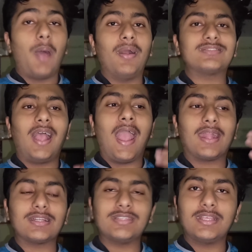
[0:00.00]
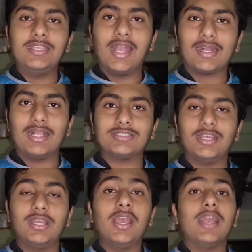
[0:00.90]
अब ऐसा हैकर्स ने किया
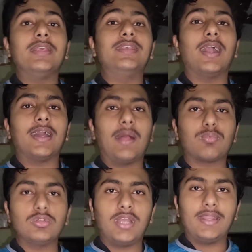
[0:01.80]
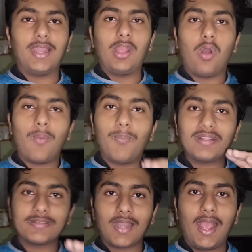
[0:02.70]
कैसे ये अगर आपको जानना है और
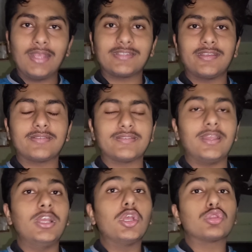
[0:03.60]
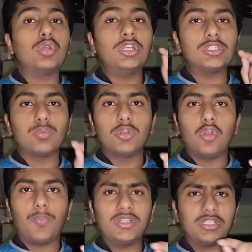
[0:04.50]
बचना है इस चीज़ से तो इस
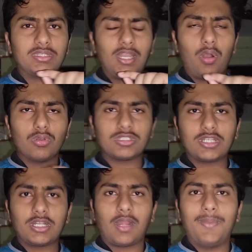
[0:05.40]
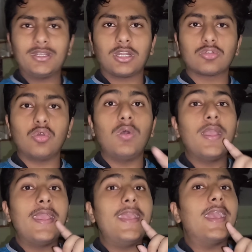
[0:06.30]
वीडियो पर जितना हो सके कमेंट कर दो
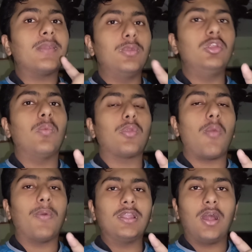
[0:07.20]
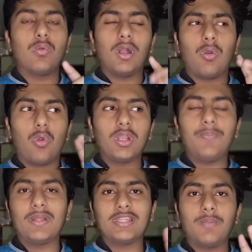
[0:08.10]
एक वीडियो प्रॉपर लाऊंगा
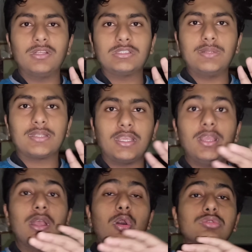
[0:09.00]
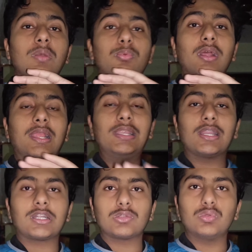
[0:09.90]
होगी पंद्रह बीस मिनट की उसमें पूरा
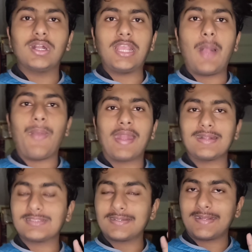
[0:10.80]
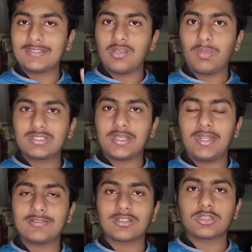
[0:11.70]
क्लियर कर दूंगा कि आप हैकर से कैसे बच के
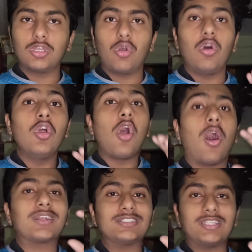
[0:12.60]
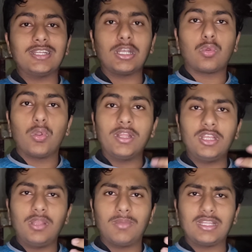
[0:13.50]
रह सकते हो और किस तरीके
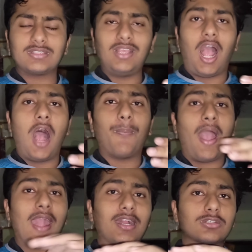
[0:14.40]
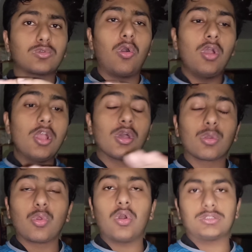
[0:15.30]
कोडिंग की मदद से आप हैकर्स को
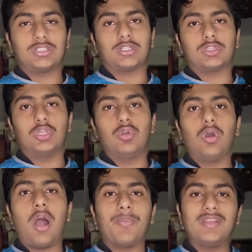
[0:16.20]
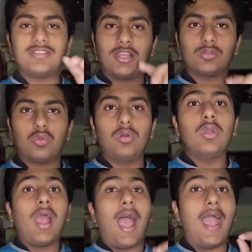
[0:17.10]
रोक सकते हो अपने चैनल को
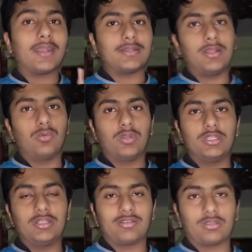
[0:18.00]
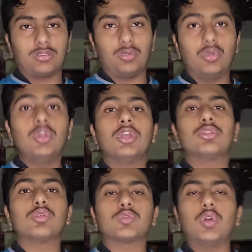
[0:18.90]
हैक नहीं होने दे सकते हो
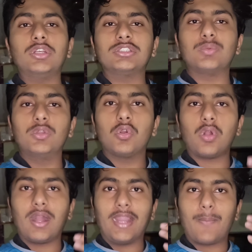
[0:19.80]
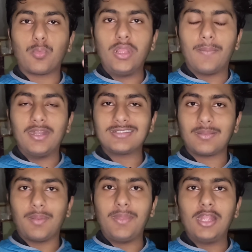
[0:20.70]
तो दोस्तों इस वीडियो को अगर आपको ये अपडेट
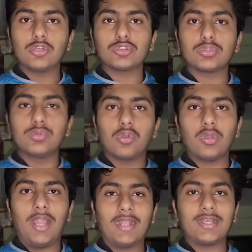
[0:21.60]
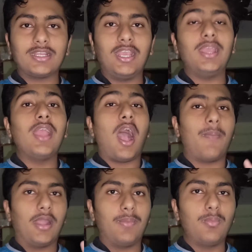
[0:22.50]
समझ में आई हो तो इस वीडियो को लाइक करके
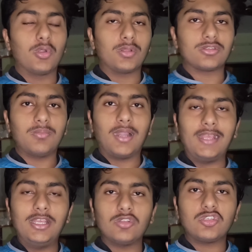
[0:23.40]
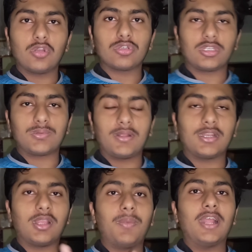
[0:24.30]
हमारा भी मोटिवेशन बढ़ाइए और चैनल को सब्सक्राइब
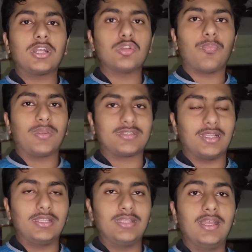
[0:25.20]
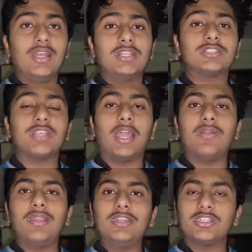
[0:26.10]
करके बेलाइकन को प्रेस कर लीजिए जिससे
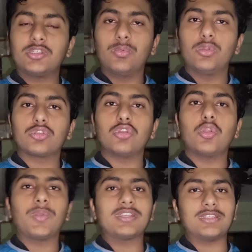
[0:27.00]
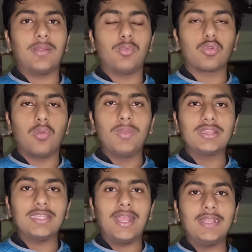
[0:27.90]
आने वाली इंटरेस्टिंग वीडियो की नोटिफिकेशन आप लोग को
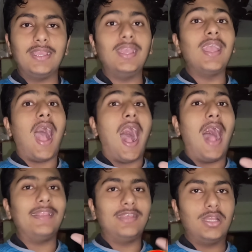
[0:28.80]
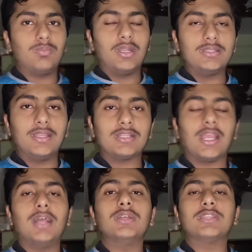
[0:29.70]
मिलती रहेंगी आज यही अपडेट देना
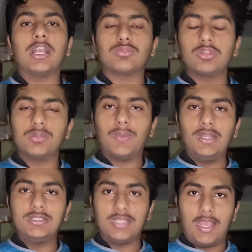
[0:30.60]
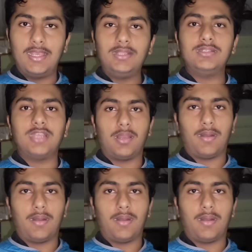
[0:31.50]
था थैंक्स फॉर वॉचिंग फ्रेंड जय हिंद जय